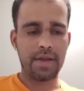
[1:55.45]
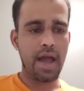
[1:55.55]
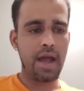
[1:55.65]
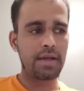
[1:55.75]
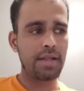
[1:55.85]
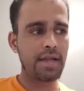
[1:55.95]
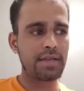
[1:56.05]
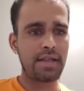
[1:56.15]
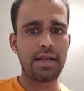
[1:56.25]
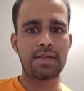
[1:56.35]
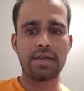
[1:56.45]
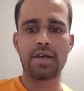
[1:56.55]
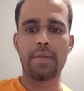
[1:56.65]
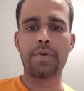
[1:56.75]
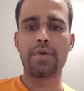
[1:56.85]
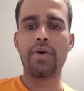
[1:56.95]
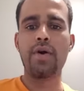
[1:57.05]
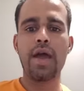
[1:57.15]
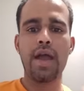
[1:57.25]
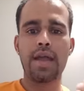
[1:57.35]
நாங்கள் இந்த ரேசன் அரிசியை சாப்பிட்டோம்
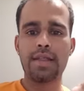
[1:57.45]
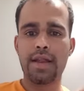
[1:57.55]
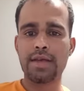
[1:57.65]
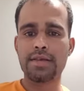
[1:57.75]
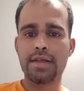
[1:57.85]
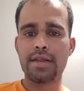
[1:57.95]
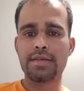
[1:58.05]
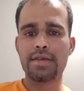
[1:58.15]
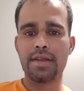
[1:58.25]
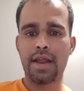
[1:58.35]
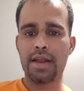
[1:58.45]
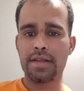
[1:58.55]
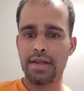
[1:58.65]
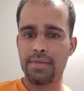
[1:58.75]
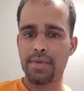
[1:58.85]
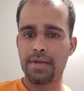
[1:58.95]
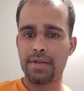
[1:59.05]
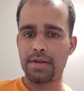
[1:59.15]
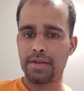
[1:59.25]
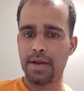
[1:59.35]
இந்த ரேசன் அரிசி நல்ல திடமா
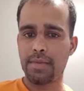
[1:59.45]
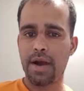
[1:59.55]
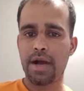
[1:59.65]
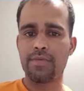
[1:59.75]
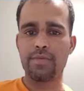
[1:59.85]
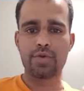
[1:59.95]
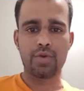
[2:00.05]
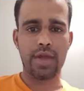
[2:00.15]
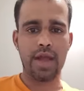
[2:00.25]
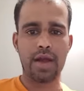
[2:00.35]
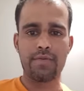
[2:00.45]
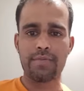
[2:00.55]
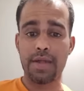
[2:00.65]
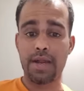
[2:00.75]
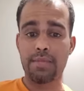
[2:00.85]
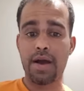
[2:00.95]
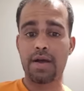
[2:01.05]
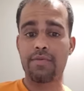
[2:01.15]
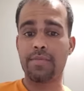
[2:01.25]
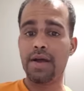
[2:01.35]
திடமாகவும் சுவையாகவும்
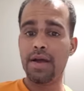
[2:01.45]
நிறமாகவும்